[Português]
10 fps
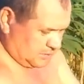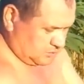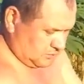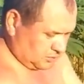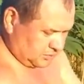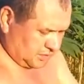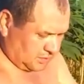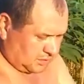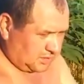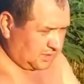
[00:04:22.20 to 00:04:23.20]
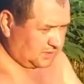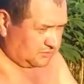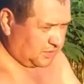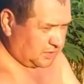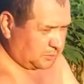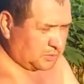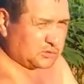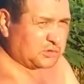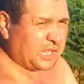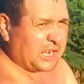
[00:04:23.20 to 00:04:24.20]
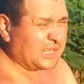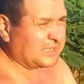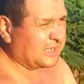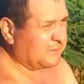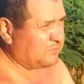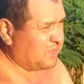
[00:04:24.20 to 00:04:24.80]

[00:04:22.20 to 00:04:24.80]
do meu tio, que ele vende por tonelada, né?